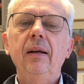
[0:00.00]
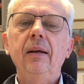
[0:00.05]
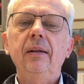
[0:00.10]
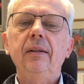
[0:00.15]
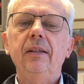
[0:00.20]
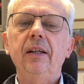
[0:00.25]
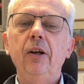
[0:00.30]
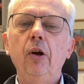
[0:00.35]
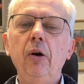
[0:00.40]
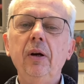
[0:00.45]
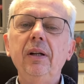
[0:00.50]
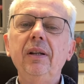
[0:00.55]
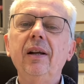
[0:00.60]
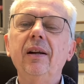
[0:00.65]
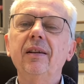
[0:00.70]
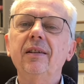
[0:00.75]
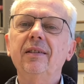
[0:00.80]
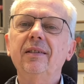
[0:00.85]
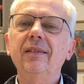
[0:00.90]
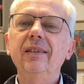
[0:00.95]
Den neuen
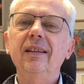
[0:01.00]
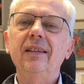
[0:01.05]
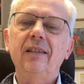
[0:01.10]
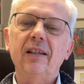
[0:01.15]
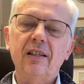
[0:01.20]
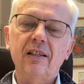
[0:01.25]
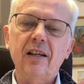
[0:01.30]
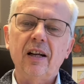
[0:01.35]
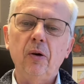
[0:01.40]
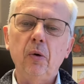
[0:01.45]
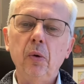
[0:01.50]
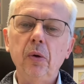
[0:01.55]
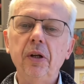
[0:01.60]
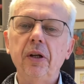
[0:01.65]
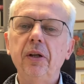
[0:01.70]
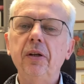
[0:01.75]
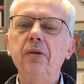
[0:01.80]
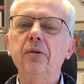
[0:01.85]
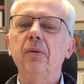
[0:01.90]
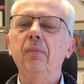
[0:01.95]
Christen in
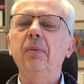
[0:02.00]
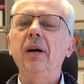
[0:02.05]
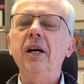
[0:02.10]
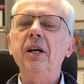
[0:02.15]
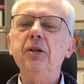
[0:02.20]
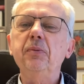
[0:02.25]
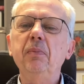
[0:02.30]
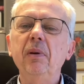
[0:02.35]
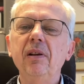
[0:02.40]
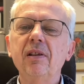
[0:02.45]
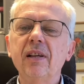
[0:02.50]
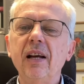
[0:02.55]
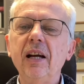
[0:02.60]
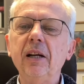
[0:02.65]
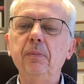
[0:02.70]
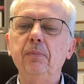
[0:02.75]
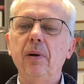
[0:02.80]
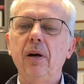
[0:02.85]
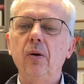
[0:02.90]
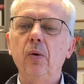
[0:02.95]
Thessalonich zum Beispiel
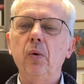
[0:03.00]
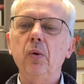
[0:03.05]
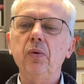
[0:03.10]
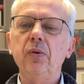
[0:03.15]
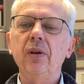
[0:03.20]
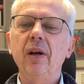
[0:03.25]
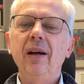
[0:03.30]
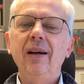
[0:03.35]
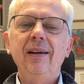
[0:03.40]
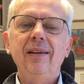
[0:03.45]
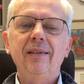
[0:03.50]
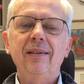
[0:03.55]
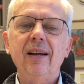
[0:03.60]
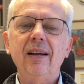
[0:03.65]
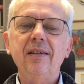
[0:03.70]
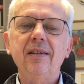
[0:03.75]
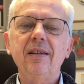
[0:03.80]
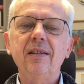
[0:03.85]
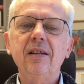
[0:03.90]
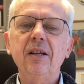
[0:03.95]
sagt Paulus,
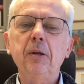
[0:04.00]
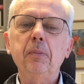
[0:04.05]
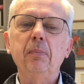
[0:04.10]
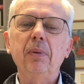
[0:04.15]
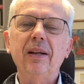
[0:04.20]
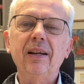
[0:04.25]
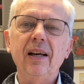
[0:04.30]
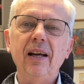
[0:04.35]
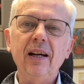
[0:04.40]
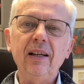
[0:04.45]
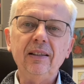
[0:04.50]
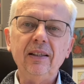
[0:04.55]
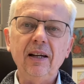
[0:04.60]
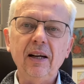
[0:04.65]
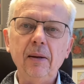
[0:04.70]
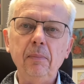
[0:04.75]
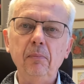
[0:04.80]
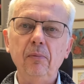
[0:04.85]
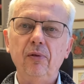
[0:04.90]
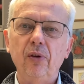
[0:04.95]
dass sie sich bekehrt
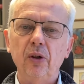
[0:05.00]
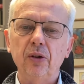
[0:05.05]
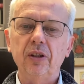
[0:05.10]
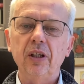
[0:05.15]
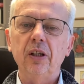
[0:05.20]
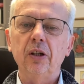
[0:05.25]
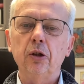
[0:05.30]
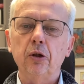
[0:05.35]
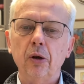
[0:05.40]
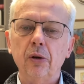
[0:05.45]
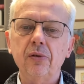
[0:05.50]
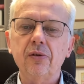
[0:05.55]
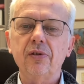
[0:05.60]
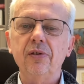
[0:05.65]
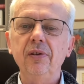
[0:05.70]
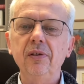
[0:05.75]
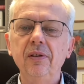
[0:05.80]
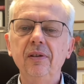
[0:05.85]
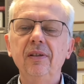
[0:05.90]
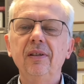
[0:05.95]
haben von den
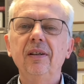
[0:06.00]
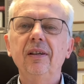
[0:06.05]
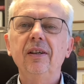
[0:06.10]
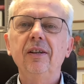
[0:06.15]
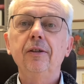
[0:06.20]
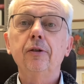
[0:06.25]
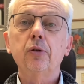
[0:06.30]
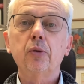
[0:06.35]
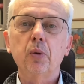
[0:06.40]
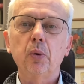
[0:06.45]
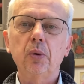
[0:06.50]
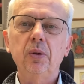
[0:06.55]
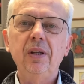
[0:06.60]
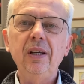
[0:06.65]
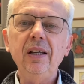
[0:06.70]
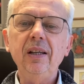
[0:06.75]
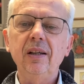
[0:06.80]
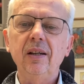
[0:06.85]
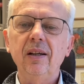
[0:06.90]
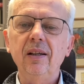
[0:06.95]
Götzen, zu
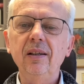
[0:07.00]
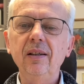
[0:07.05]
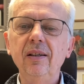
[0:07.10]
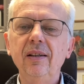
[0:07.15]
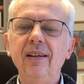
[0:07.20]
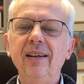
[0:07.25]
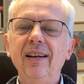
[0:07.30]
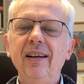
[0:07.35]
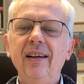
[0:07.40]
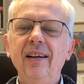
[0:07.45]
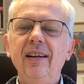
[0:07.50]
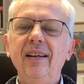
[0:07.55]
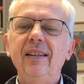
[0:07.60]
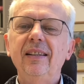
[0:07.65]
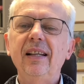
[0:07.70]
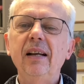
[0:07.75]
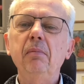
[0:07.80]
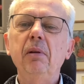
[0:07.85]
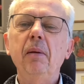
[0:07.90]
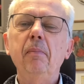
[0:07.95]
dienen,
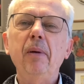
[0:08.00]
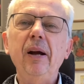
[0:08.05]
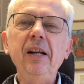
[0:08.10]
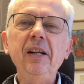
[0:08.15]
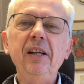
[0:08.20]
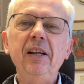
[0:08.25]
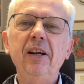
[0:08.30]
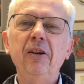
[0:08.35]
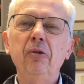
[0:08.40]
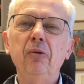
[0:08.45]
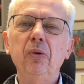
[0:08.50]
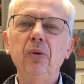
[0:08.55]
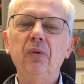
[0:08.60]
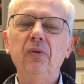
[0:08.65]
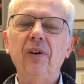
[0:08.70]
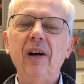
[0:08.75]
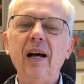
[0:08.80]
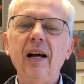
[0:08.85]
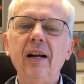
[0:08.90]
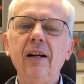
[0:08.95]
dem lebendigen und
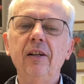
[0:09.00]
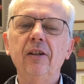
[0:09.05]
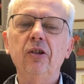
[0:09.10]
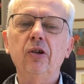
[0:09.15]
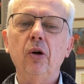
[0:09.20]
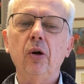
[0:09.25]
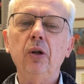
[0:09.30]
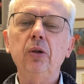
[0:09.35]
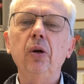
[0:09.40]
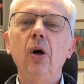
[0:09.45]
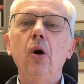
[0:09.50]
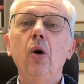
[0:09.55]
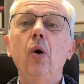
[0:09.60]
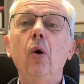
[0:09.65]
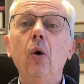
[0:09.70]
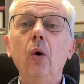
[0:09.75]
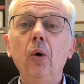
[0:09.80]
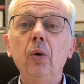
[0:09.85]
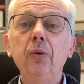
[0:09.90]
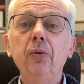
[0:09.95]
wahren Gott
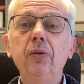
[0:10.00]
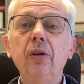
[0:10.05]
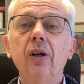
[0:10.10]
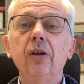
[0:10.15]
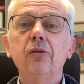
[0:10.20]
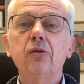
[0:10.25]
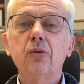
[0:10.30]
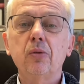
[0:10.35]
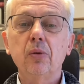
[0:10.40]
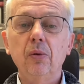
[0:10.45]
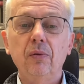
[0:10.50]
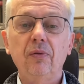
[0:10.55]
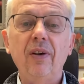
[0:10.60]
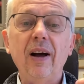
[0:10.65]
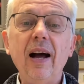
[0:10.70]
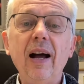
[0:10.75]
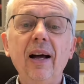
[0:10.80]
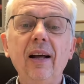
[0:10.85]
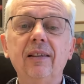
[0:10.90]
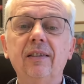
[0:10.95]
und zu
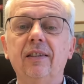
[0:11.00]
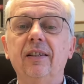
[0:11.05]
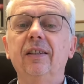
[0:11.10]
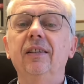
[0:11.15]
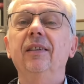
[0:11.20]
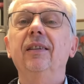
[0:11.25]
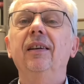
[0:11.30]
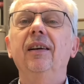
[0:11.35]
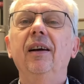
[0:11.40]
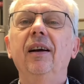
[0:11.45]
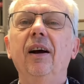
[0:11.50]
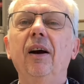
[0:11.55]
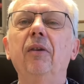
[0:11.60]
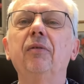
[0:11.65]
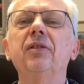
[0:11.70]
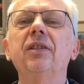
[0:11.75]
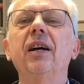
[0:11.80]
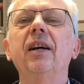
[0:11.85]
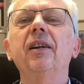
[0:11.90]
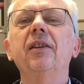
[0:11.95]
warten auf
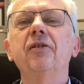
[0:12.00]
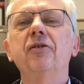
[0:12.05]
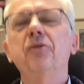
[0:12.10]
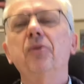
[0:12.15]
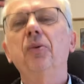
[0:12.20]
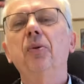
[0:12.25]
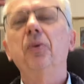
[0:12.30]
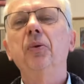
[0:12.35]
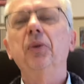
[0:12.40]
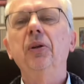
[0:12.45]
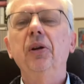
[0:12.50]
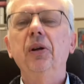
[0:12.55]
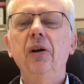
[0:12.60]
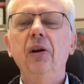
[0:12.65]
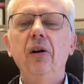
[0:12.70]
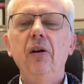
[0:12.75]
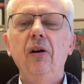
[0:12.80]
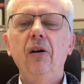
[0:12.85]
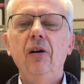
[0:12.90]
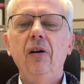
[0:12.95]
seinen Sohn
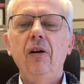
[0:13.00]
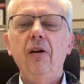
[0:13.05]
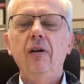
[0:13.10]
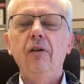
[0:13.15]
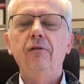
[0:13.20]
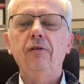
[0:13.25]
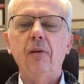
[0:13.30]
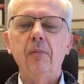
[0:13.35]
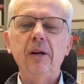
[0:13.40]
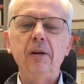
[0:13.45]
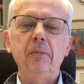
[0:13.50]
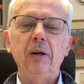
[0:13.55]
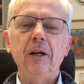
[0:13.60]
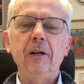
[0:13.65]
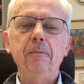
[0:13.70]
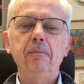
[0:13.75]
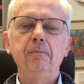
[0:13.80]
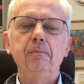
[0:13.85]
vom Himmel.